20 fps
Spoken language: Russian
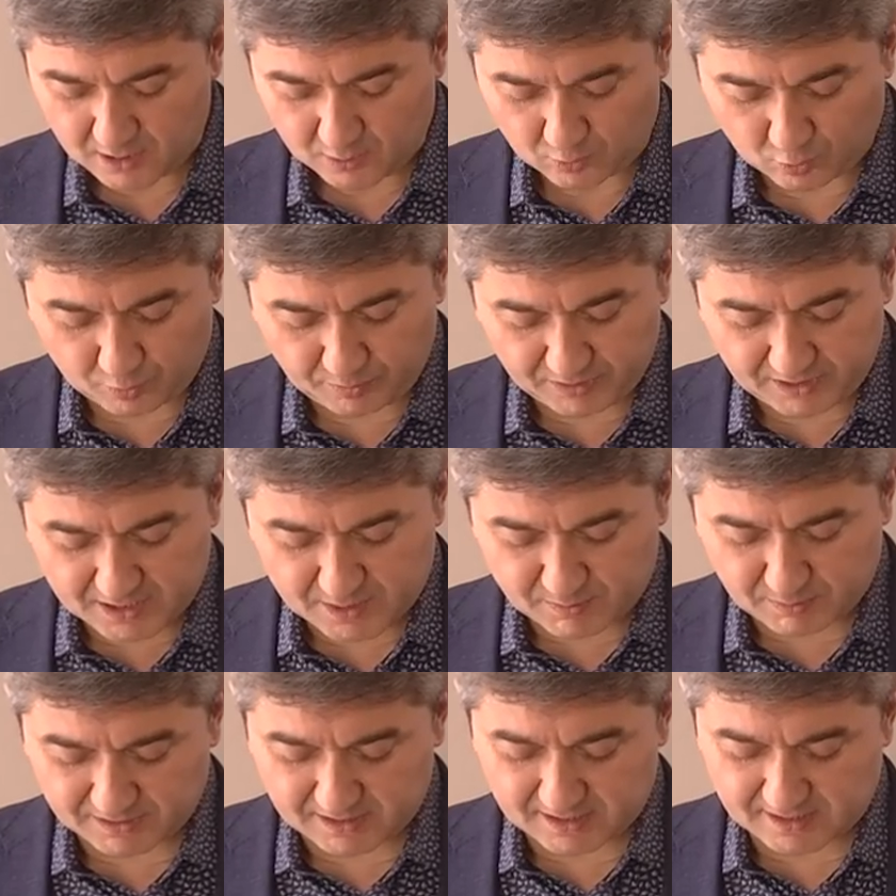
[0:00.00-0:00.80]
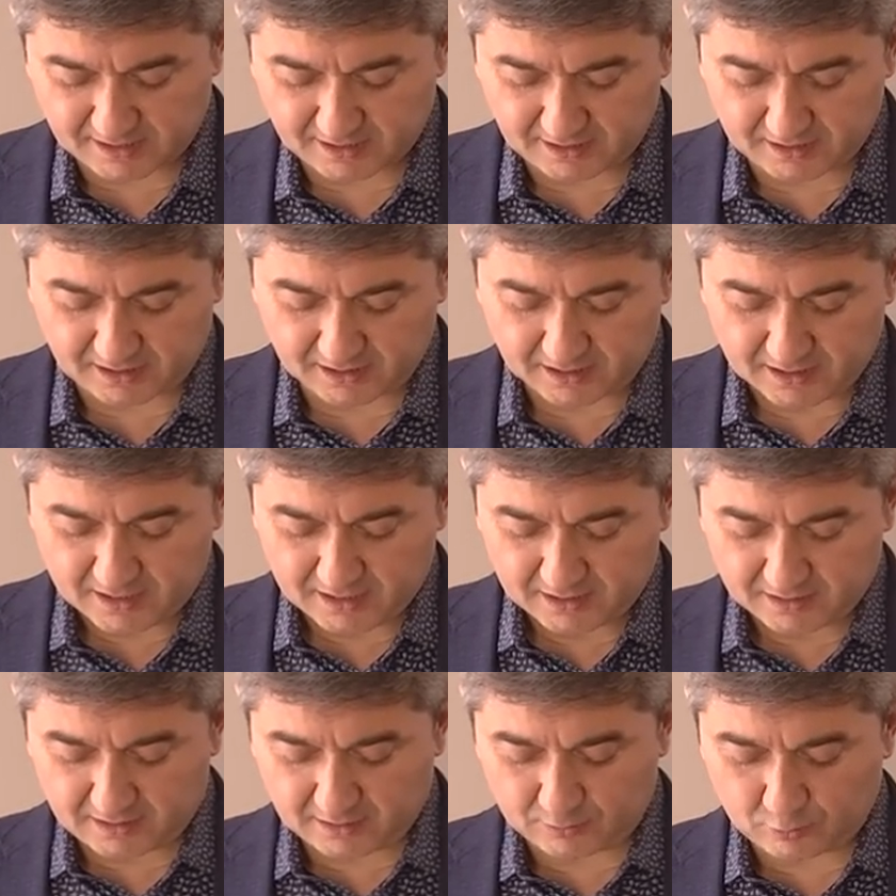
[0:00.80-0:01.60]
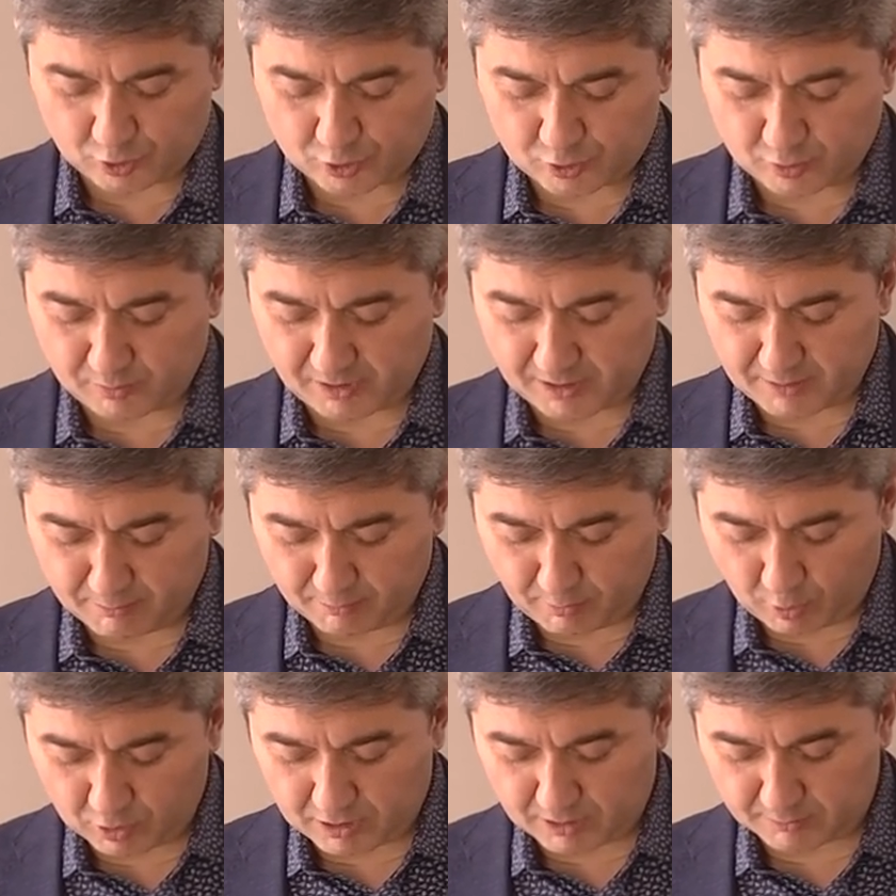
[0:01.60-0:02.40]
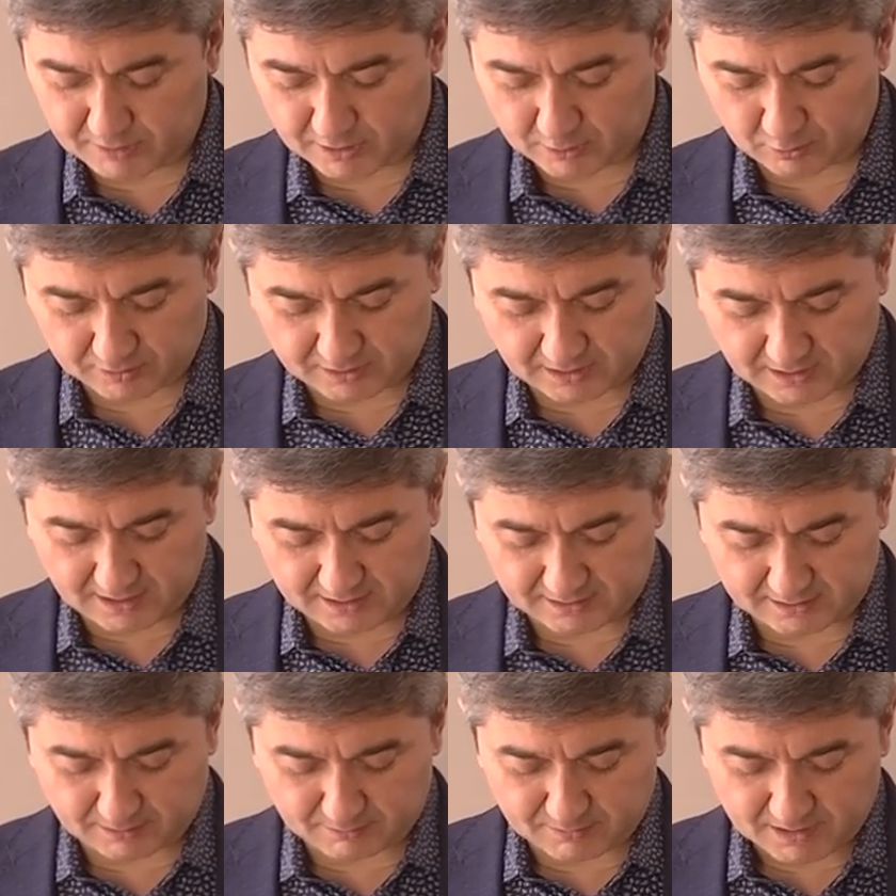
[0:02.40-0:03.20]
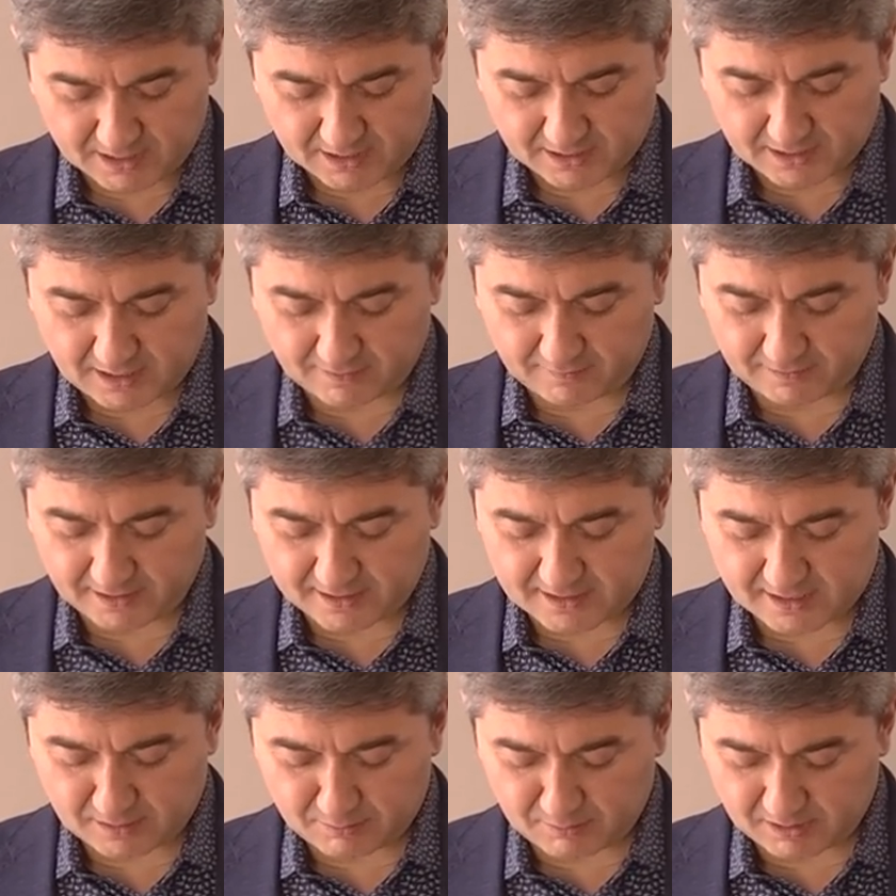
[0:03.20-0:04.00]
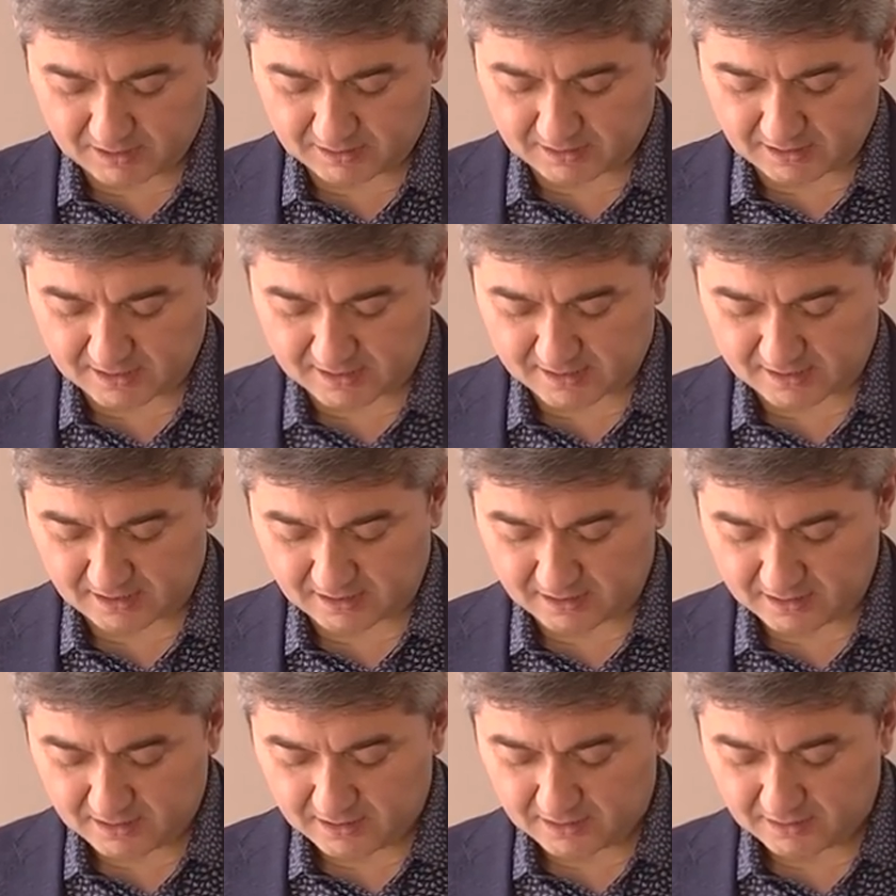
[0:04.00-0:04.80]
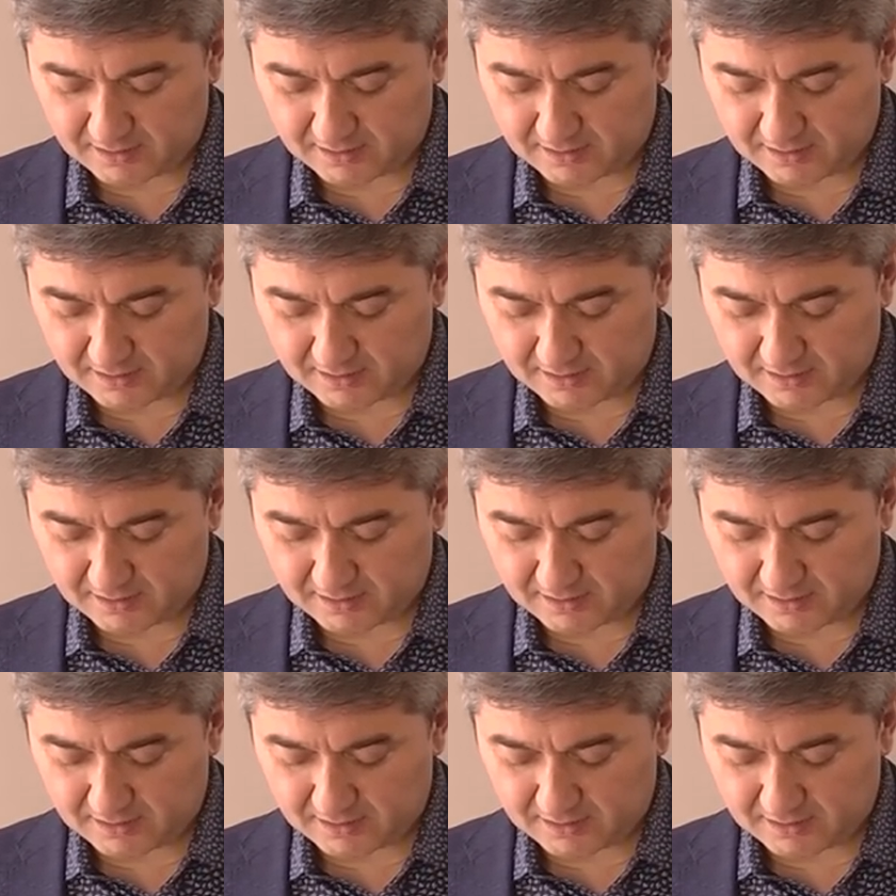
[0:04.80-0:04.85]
У меня есть подозрение на то, что моим богом дано талантом является именно танцы.